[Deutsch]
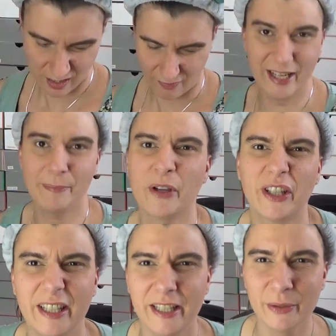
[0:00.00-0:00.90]
Weil ich
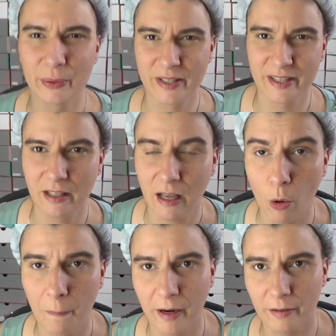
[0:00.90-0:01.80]
möchte die nutzen.
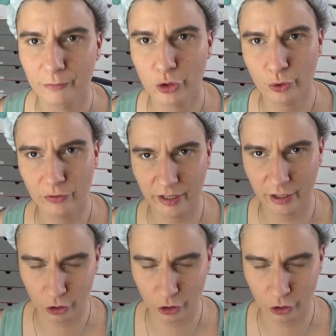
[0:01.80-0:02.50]
Hoppla, schon wieder,